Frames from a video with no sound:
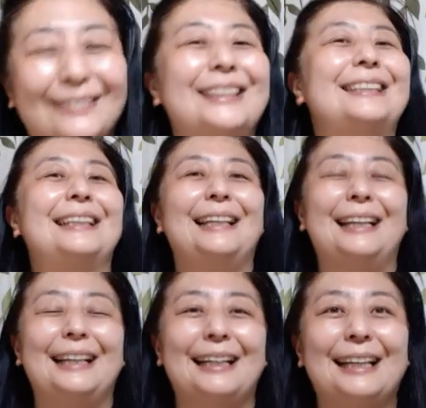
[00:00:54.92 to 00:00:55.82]
ます。
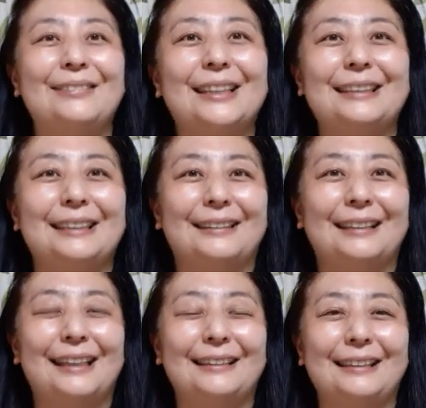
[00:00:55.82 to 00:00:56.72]
ライブ配信ご
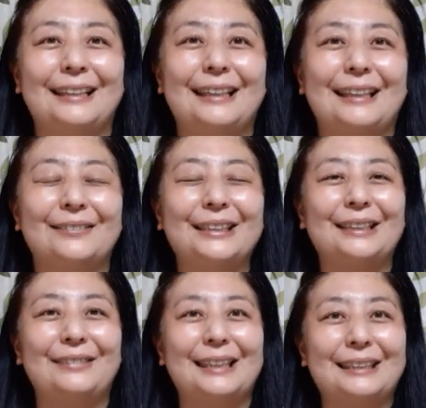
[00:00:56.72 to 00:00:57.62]
覧いただきまし
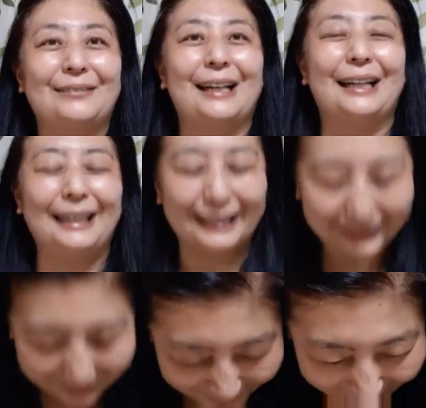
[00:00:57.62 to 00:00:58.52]
た皆様、ありが
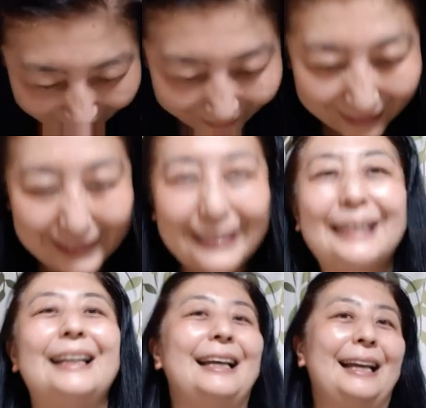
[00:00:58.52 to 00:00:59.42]
とうございます。
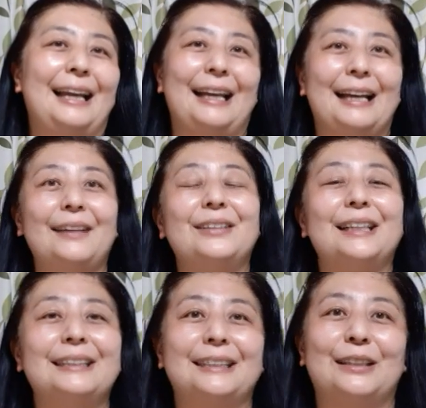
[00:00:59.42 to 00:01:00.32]
えー、ライブ
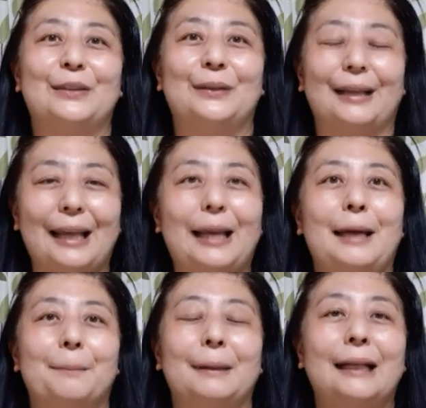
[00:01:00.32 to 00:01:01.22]
配信の方はね、
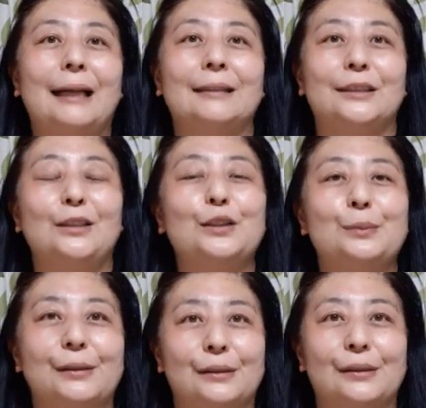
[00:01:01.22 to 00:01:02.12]
また水
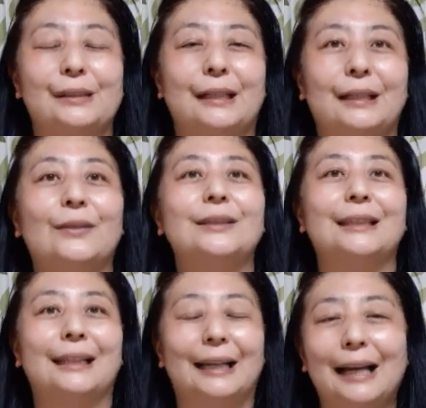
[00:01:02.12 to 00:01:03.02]
曜日の夕方5
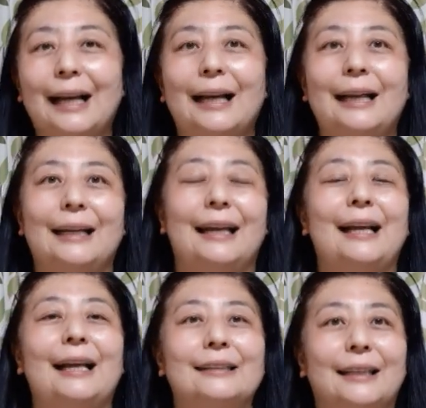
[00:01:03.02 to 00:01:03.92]
時から、
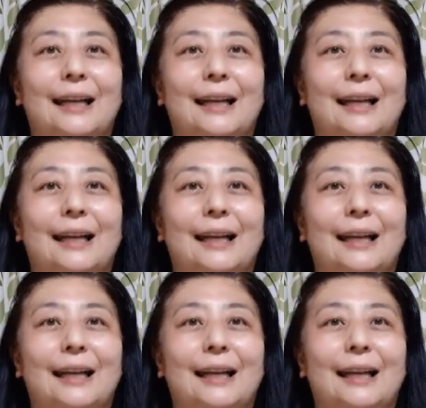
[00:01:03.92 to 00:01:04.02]
来月